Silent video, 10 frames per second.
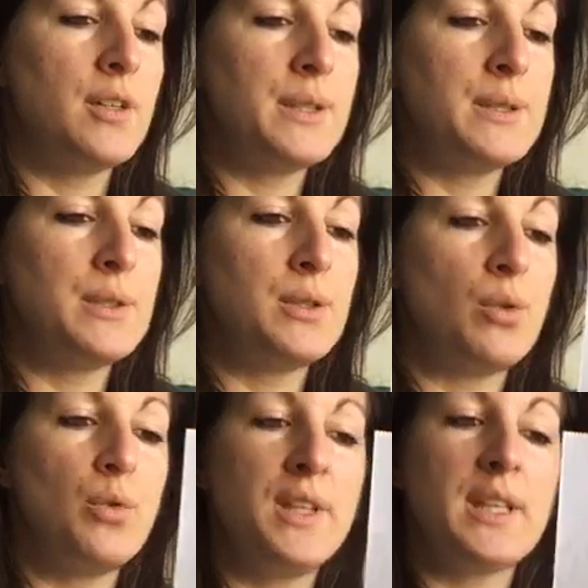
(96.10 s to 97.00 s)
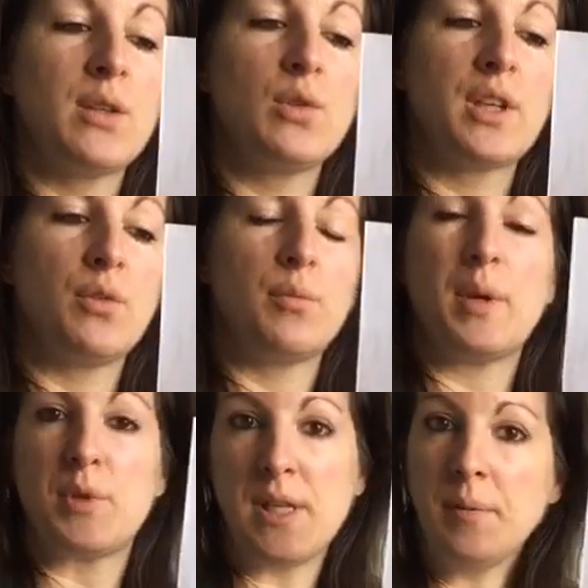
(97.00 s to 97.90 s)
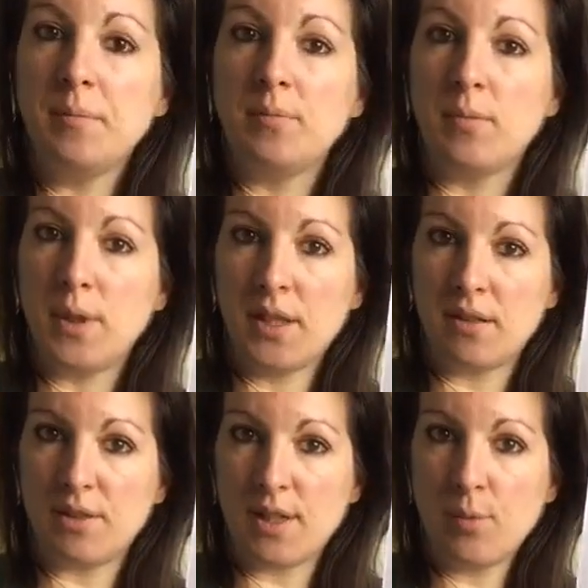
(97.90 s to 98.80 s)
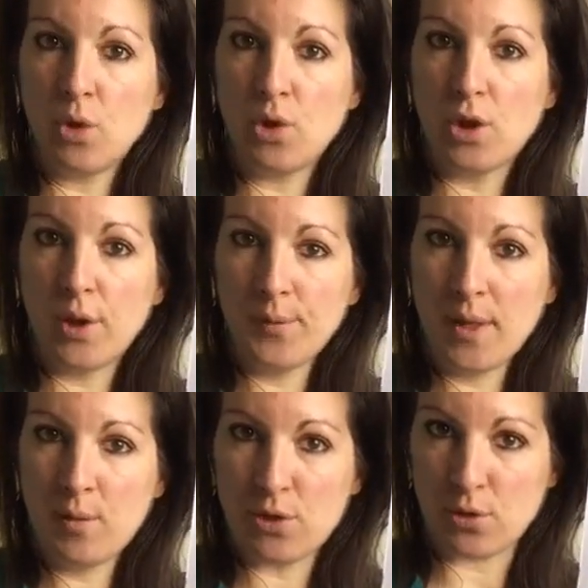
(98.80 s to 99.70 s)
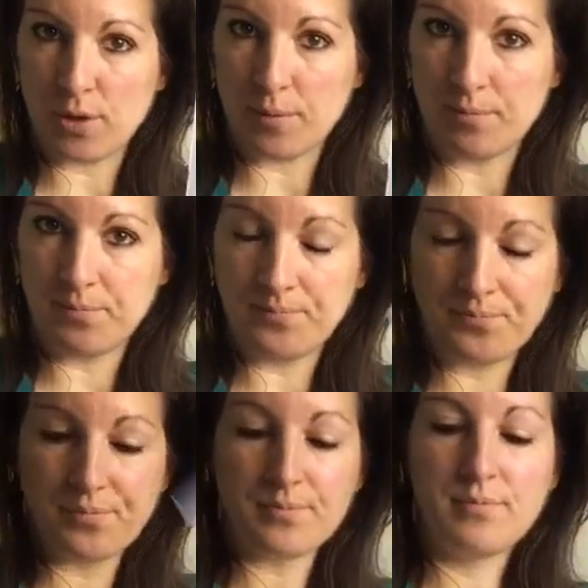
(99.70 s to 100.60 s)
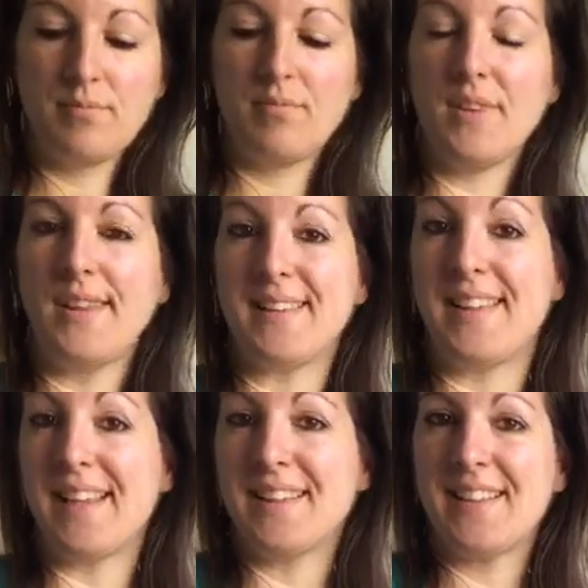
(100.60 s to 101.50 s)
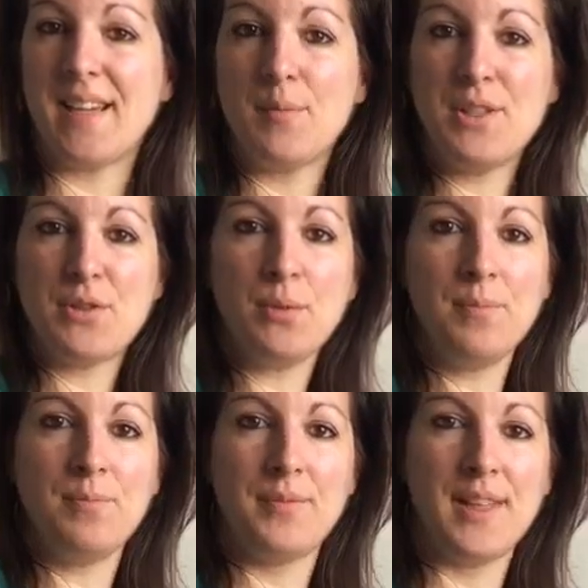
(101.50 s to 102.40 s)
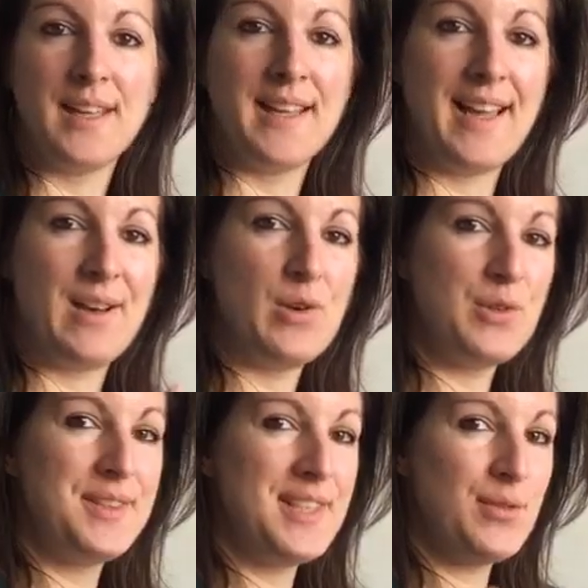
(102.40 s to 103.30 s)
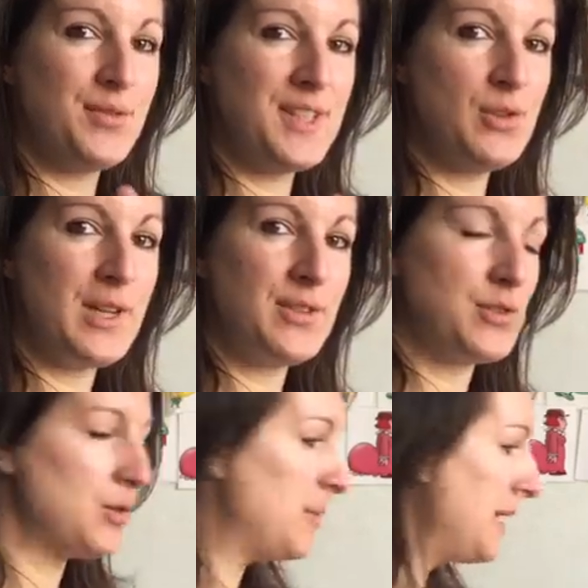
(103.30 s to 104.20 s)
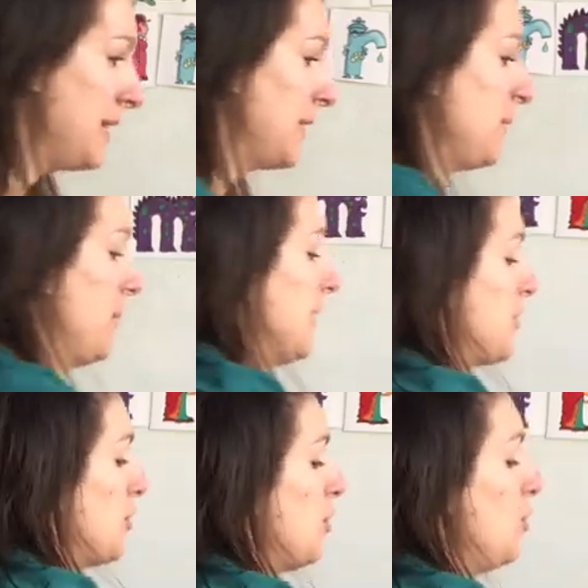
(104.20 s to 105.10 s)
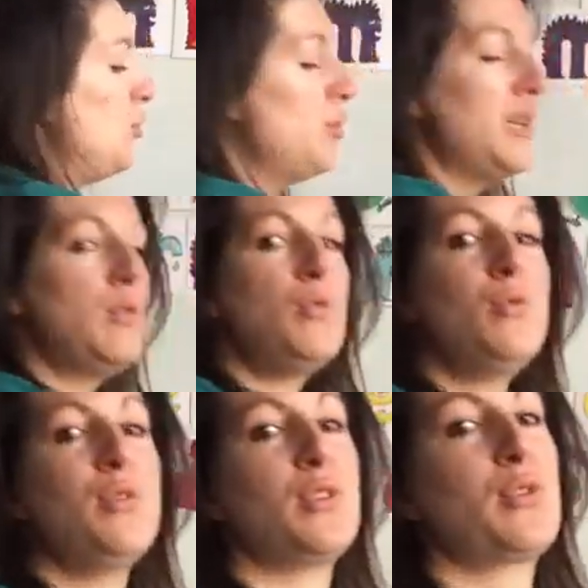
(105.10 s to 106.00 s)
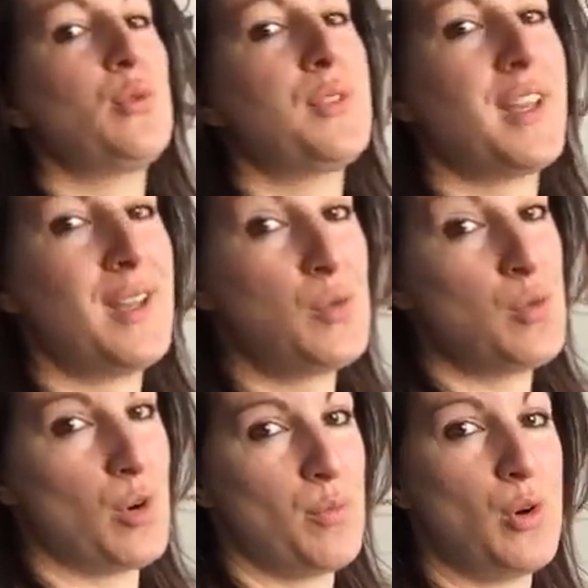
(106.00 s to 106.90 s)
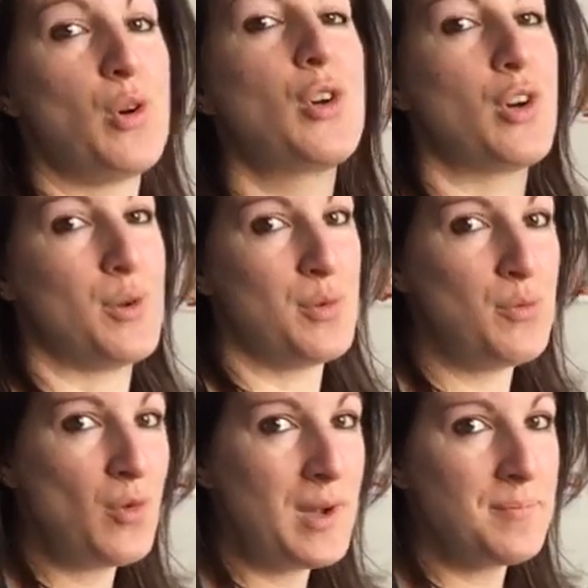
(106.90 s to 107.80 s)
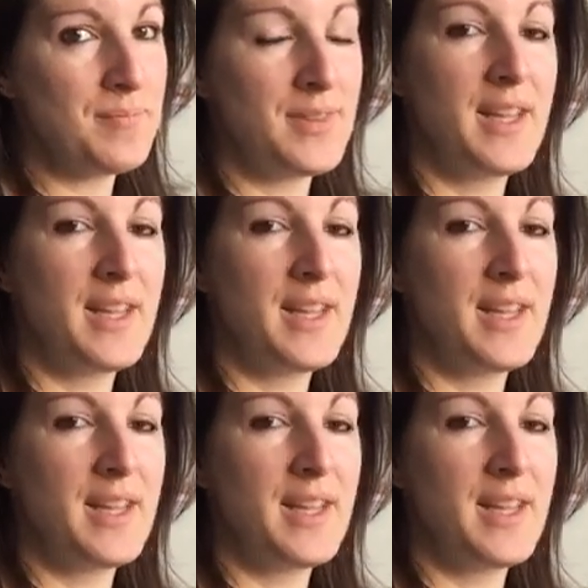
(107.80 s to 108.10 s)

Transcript: Euh, on écrit au crayon de papier, bien évidemment, comme d'habitude. Dernière mission, le défi de la semaine, parce que Lou et Louve sont très gourmands comme moi,